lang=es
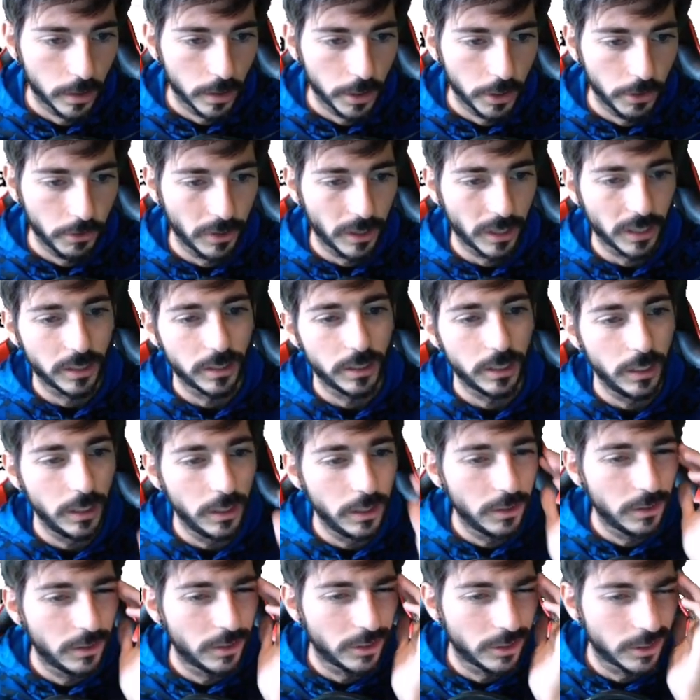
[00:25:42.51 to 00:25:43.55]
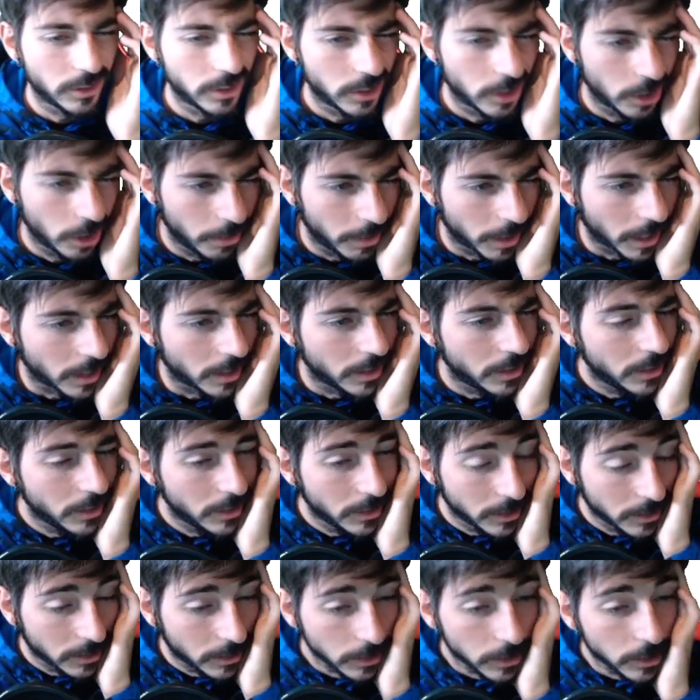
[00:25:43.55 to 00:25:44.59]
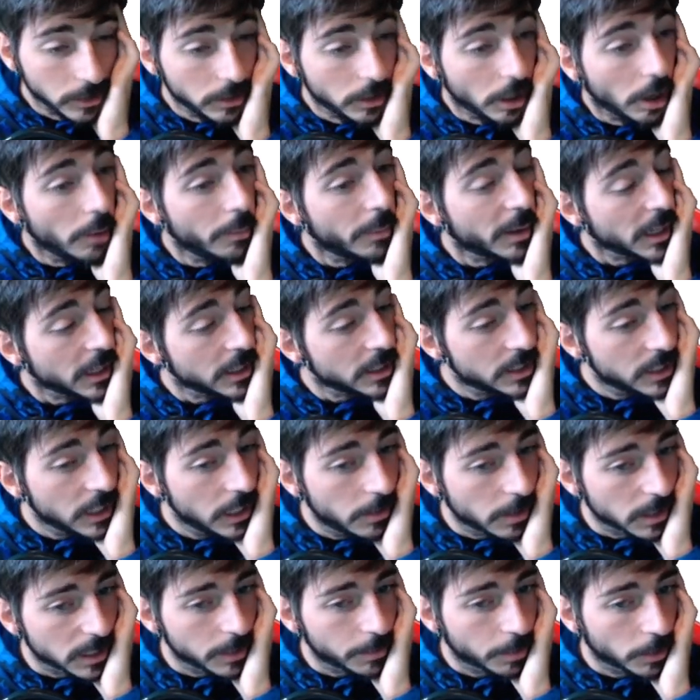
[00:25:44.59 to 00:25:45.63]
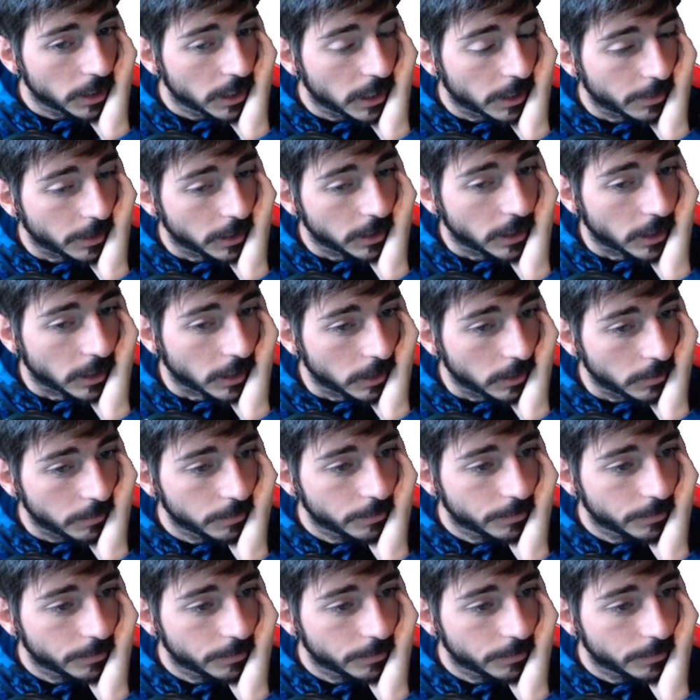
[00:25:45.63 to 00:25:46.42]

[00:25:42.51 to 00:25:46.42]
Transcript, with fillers: Y así nos sobran. Hombre, Silva se podría vender, ¿eh?